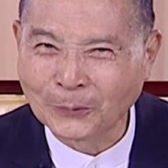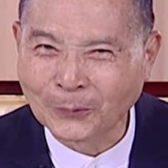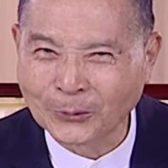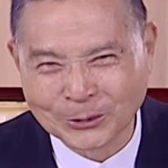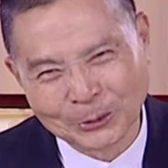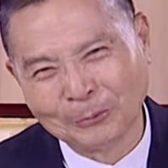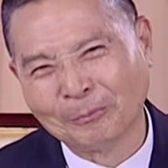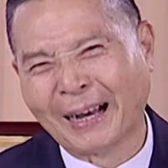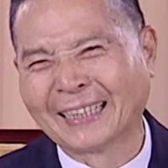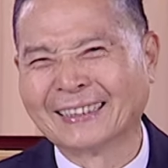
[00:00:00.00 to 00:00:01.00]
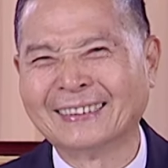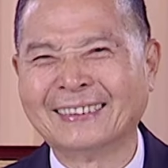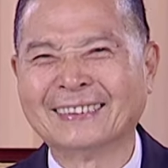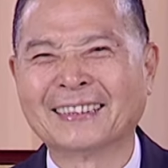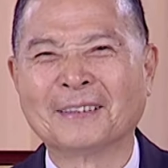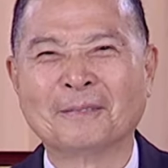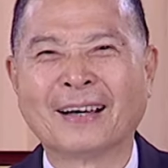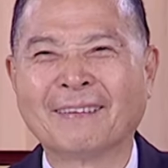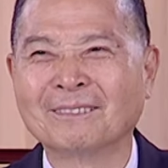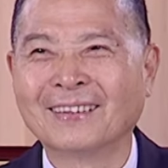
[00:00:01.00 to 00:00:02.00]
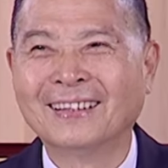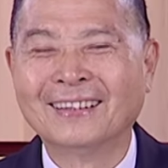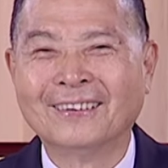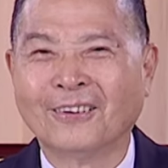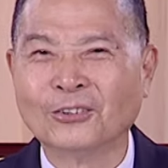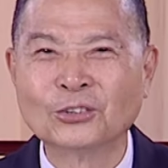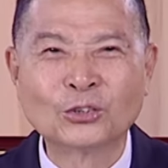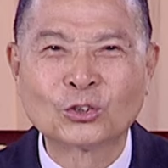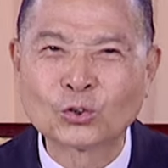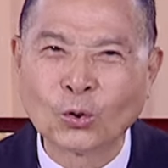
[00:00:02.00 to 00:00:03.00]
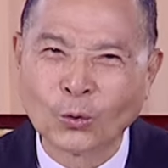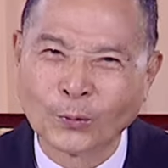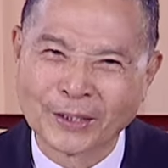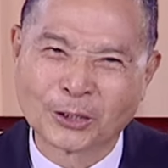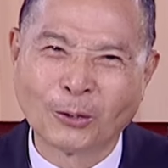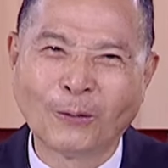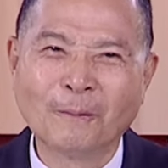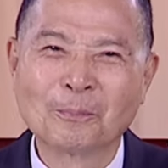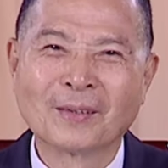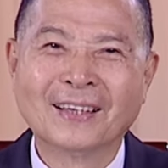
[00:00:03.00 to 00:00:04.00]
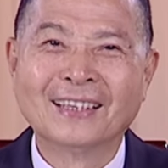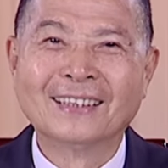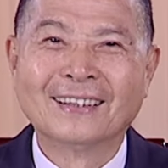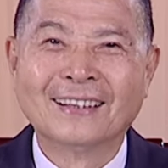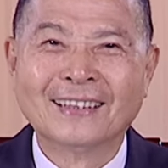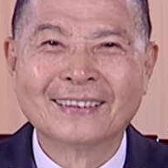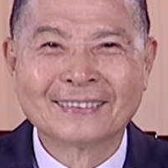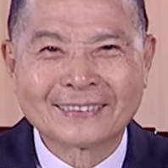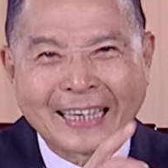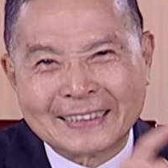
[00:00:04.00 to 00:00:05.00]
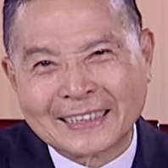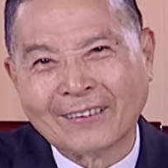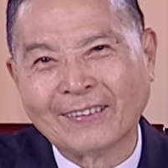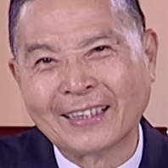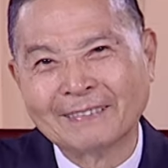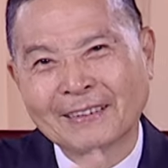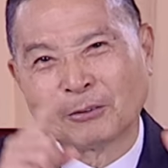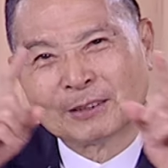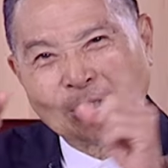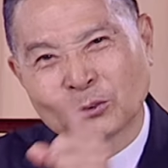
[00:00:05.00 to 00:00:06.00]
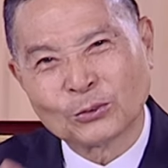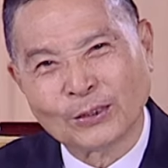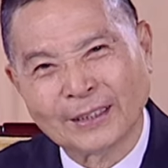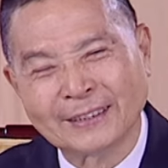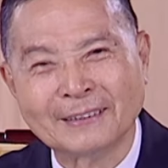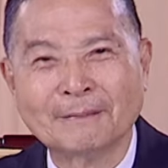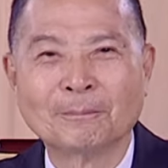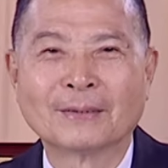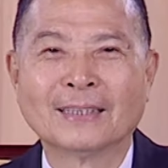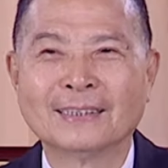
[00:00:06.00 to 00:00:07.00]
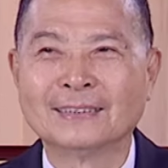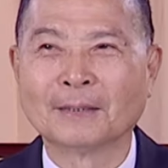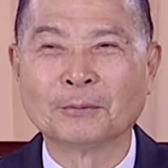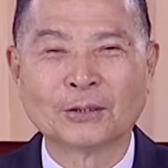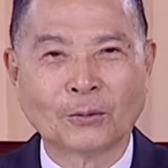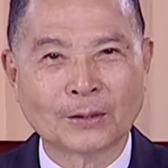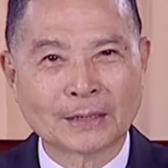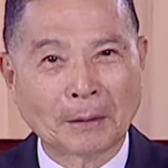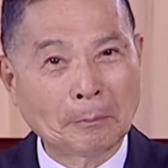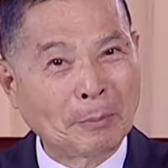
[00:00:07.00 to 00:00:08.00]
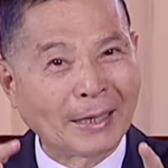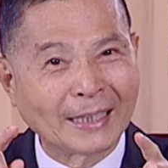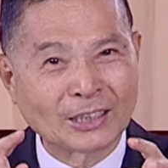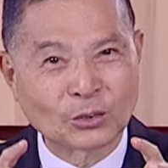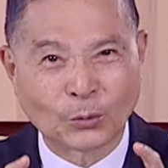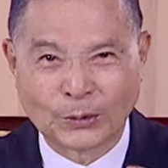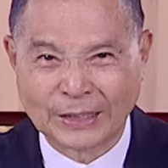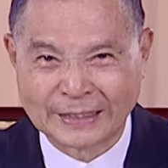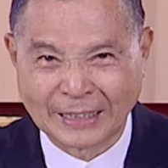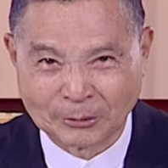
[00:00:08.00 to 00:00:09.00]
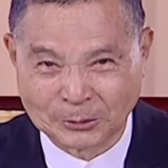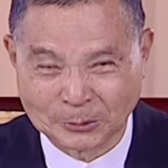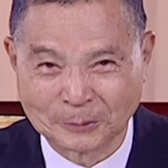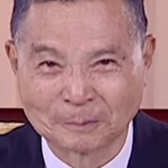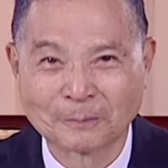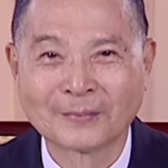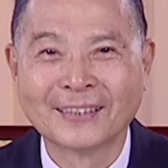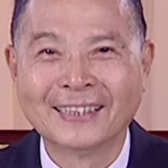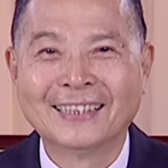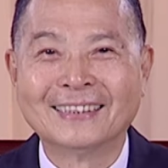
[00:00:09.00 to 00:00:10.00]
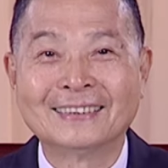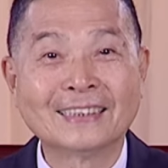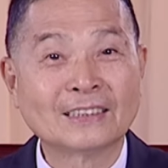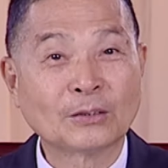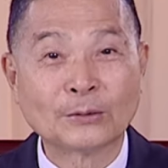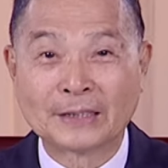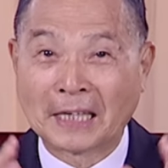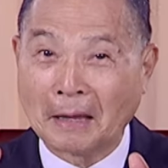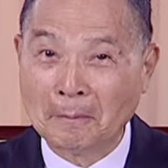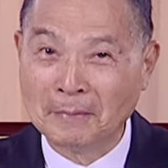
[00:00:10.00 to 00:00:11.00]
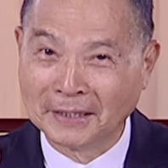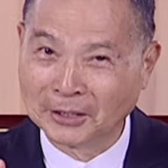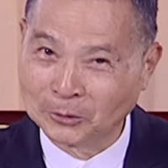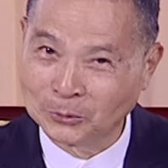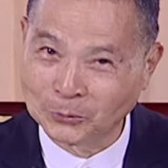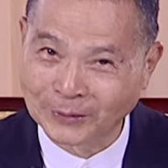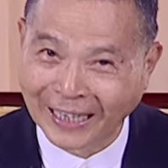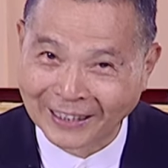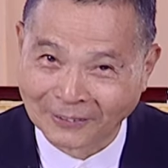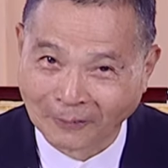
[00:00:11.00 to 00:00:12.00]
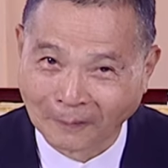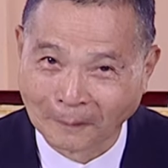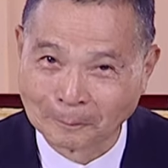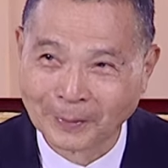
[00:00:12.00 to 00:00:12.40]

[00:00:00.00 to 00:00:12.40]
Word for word: 我是很忙的，你知道吗？我是受委托。带小孩到教室而已，想不到我会在那陪他坐一个小时，这个叫做甜蜜的负担哦。